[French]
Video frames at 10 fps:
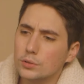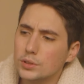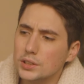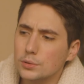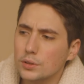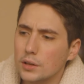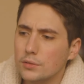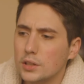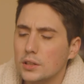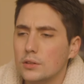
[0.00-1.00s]
donner son
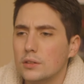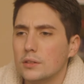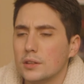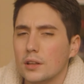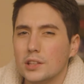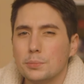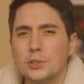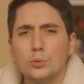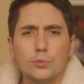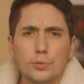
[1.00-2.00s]
avis. C'est un
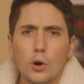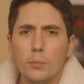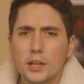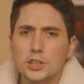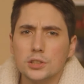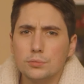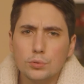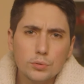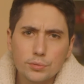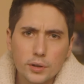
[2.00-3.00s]
espèce de format que j'ai
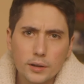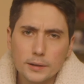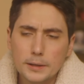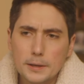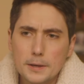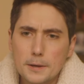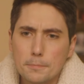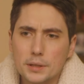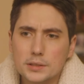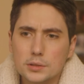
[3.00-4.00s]
voulu faire
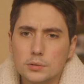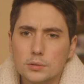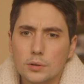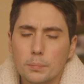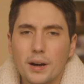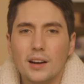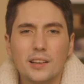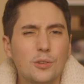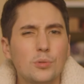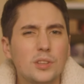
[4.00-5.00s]
parce que euh,
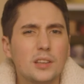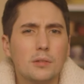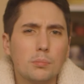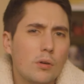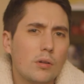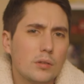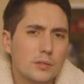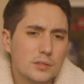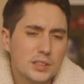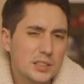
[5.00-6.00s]
parler uniquement
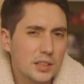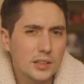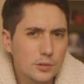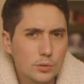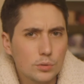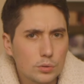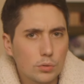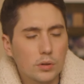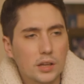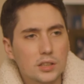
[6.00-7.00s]
des anecdotes de
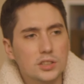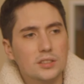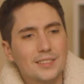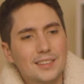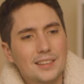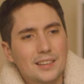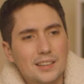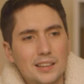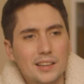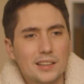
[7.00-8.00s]
tournage,
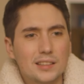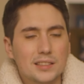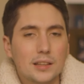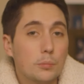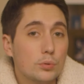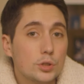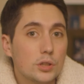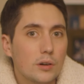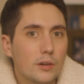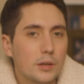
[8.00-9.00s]
c'était un peu
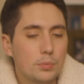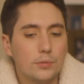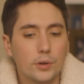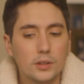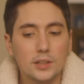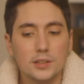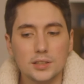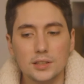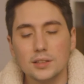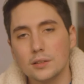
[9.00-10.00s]
chiant. Et puis faire une
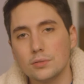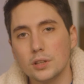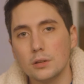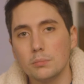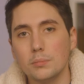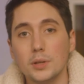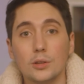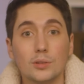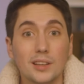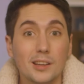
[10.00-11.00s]
critique d'un film mais
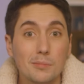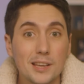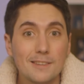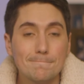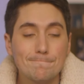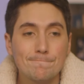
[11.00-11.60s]
que t'as aimé,